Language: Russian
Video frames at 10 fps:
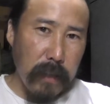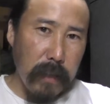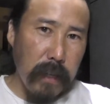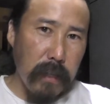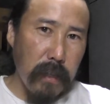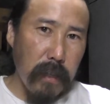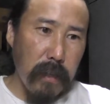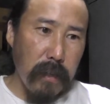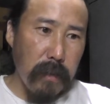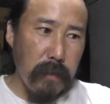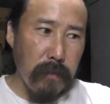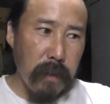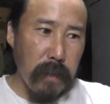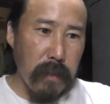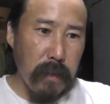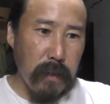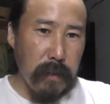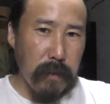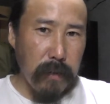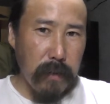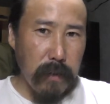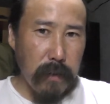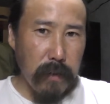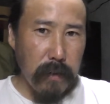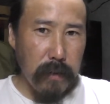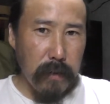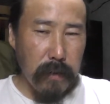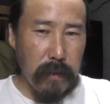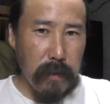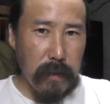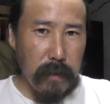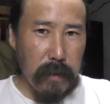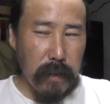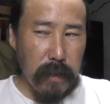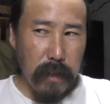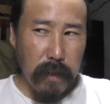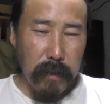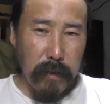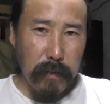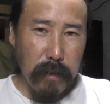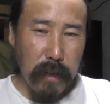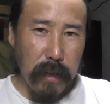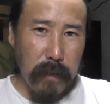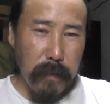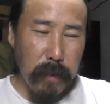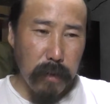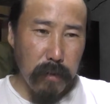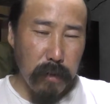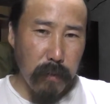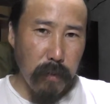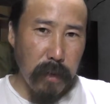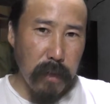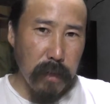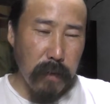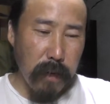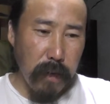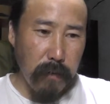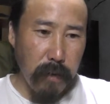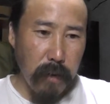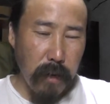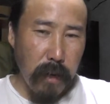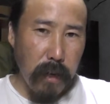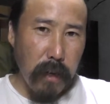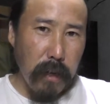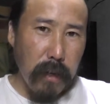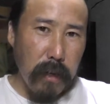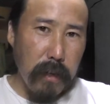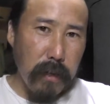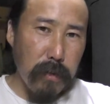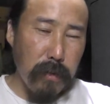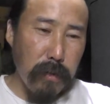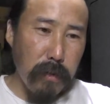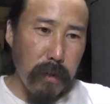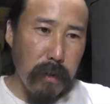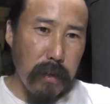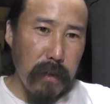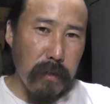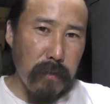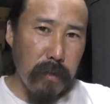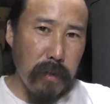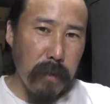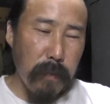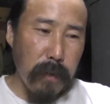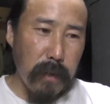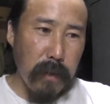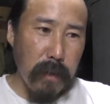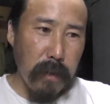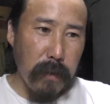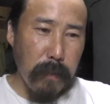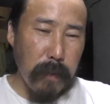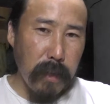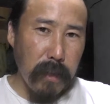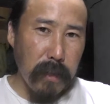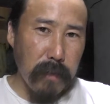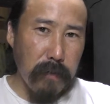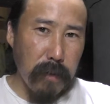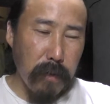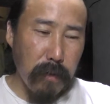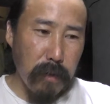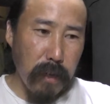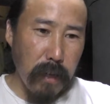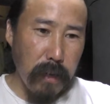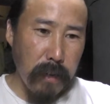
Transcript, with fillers: даже у нас э, э люди между собой разговаривают, э, что нужно пить перекись водорода